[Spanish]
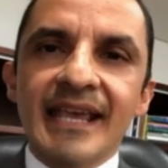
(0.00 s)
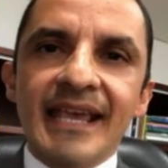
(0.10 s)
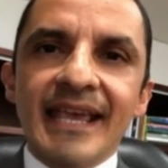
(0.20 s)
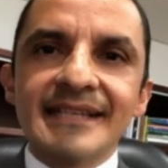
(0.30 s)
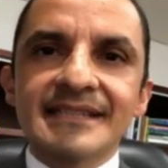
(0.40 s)

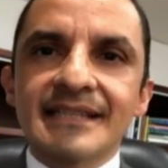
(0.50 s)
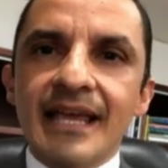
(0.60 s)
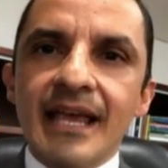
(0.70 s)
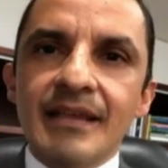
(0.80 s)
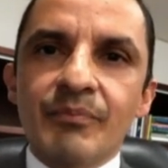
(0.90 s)

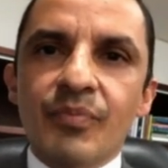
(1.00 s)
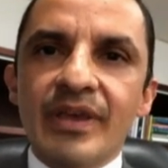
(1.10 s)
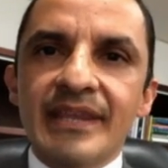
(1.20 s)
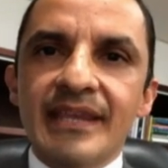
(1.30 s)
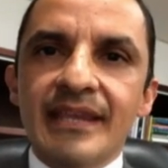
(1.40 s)
esta
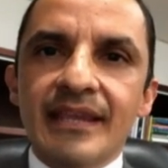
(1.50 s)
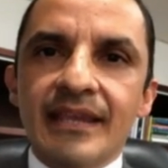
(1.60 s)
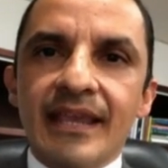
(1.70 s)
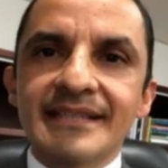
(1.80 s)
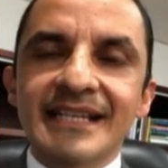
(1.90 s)
puede,
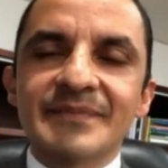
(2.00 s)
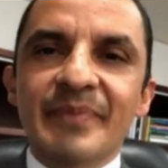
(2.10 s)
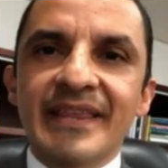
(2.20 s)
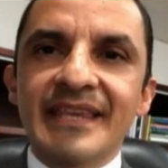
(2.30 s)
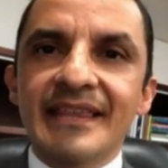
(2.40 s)
e, es
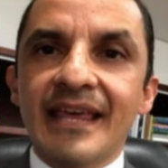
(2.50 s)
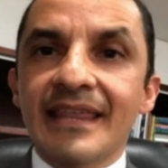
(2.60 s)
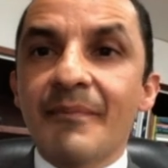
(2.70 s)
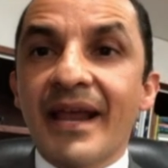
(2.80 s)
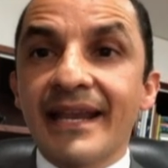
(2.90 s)
expedida
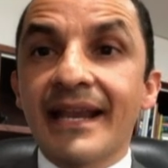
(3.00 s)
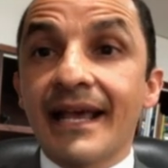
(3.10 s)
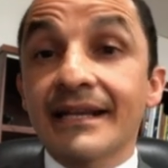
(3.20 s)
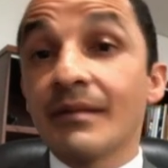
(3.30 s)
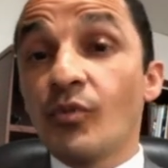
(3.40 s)
de
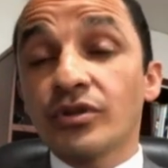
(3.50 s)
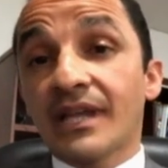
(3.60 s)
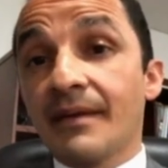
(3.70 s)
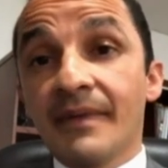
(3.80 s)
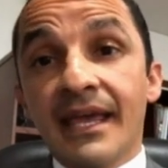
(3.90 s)
manera
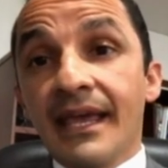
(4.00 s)
remota.